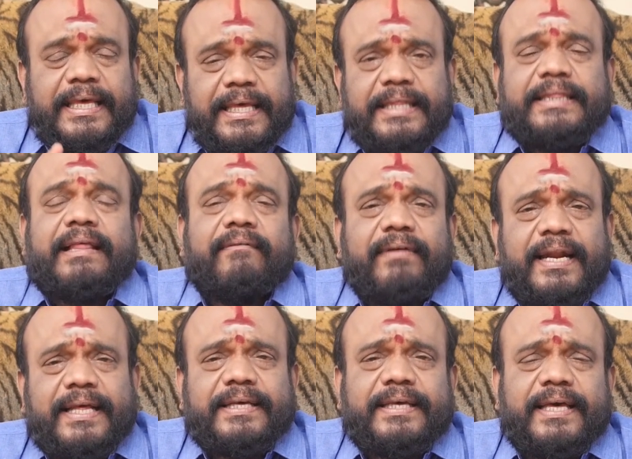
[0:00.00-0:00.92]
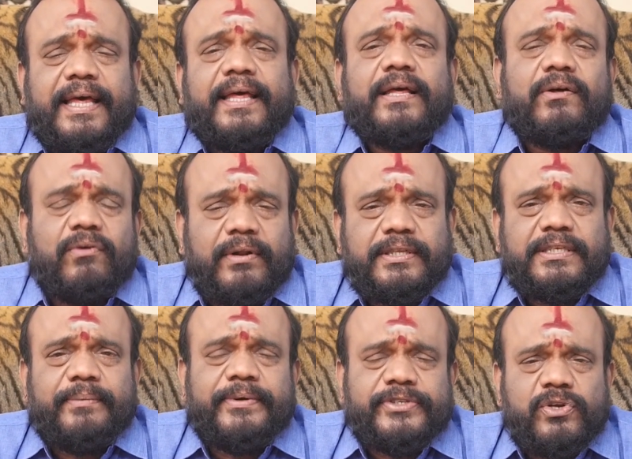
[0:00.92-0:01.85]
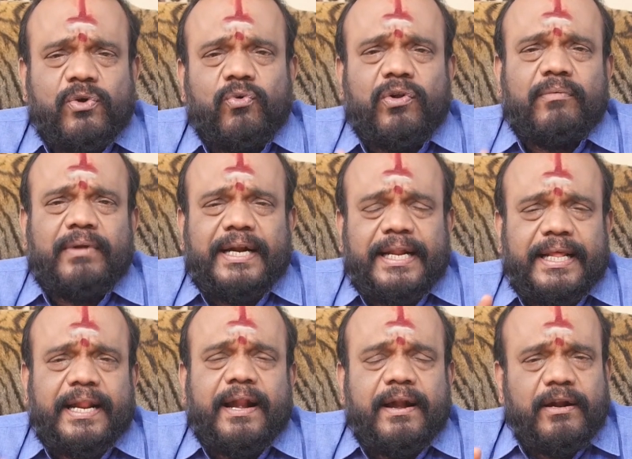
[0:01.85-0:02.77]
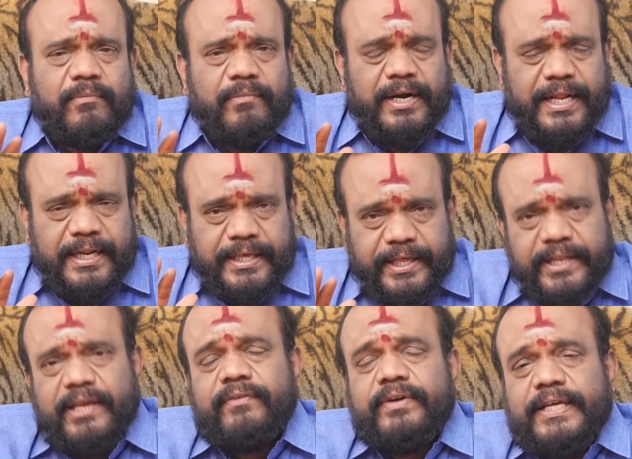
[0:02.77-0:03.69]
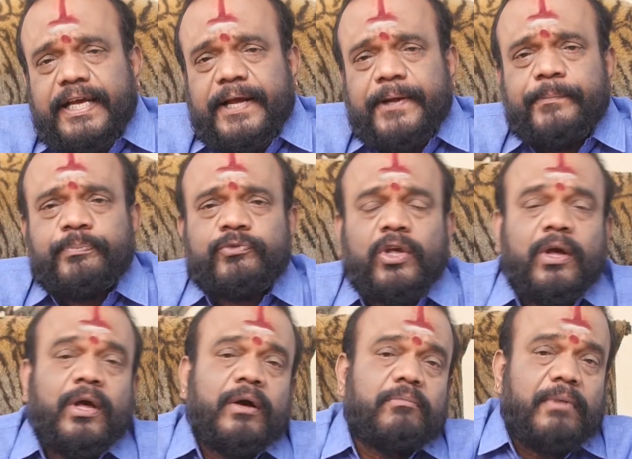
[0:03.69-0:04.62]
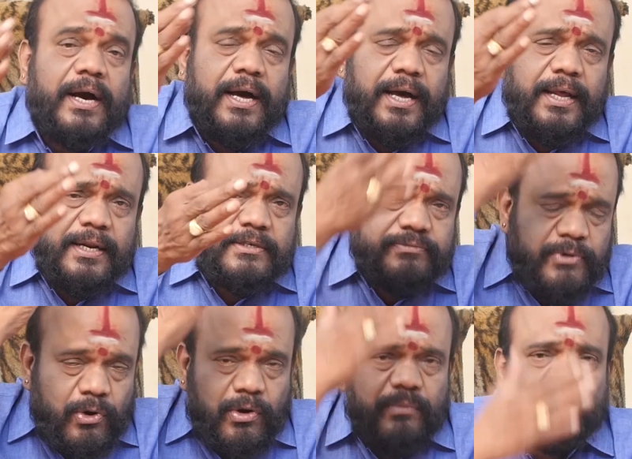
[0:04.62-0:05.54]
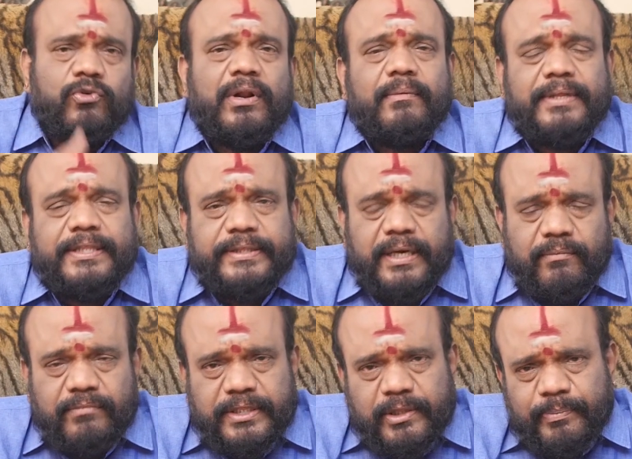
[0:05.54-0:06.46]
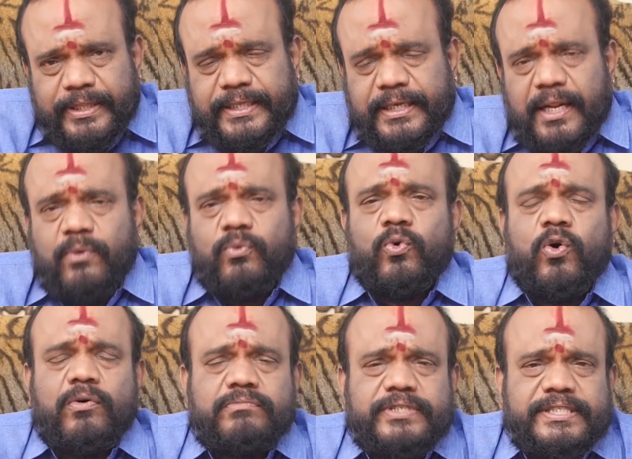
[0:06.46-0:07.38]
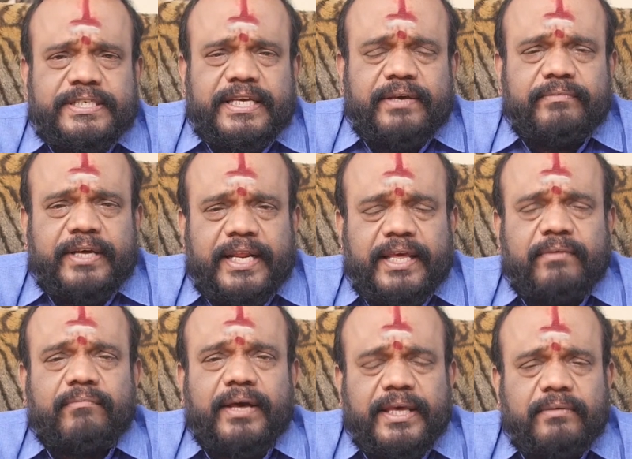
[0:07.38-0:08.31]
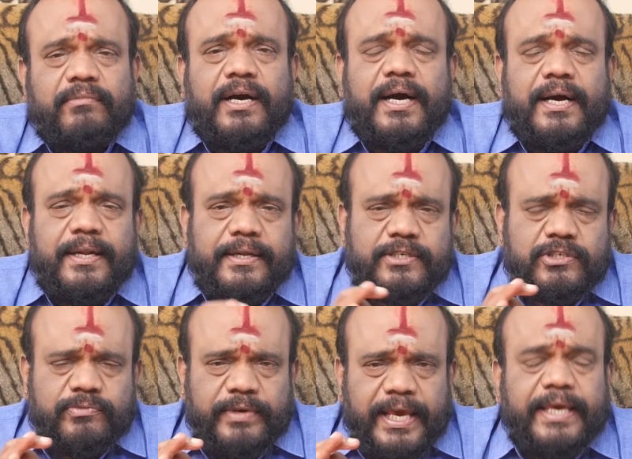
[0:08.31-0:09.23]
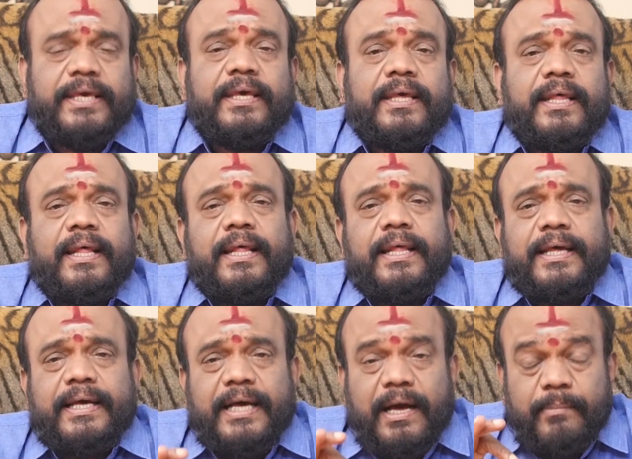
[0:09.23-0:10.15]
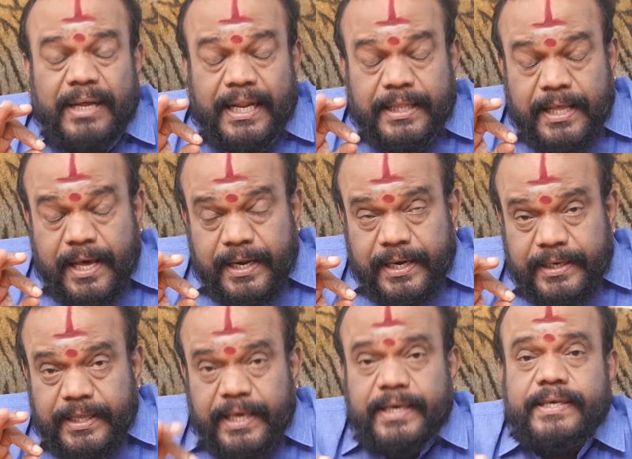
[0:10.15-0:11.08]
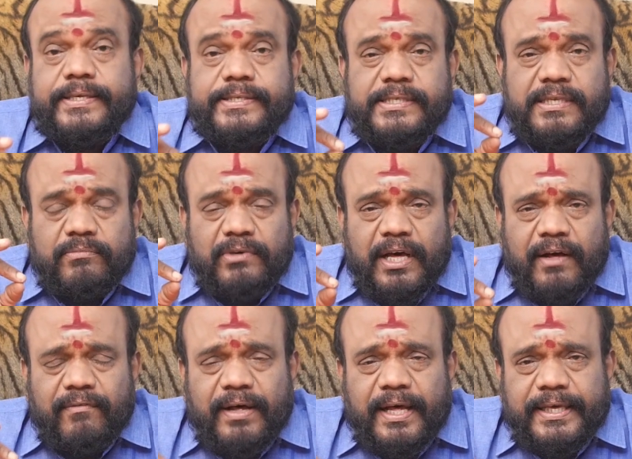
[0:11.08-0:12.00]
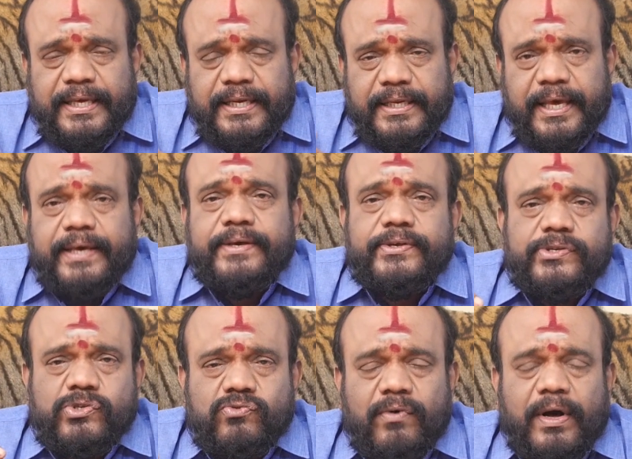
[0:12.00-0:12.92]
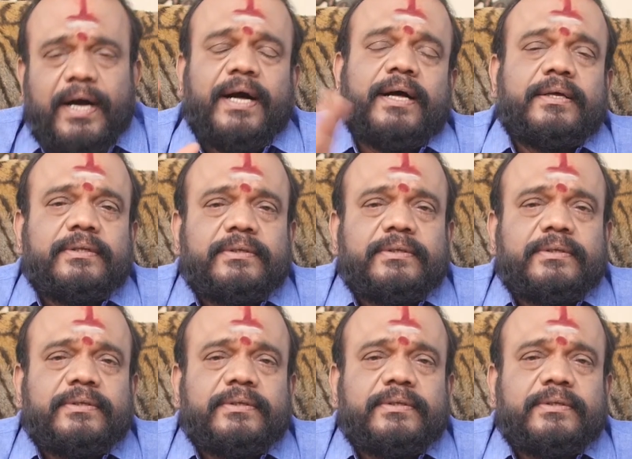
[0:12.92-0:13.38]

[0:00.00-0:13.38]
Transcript: இந்த விளக்கை குறைஞ்சபட்சம் ஒரு மணி நேரம் ரெண்டு மணி நேரம் எரிய விடுங்க மகாலட்சுமியோட மூல மந்திரம் வந்து பார்த்திங்கன்னா ஓம் ஸ்ரீம் ஹ்ரீம் ஐ மகாலட்சுமியை கமலதாரிணியை சிம்ஹவாகினியை ஸ்வாகா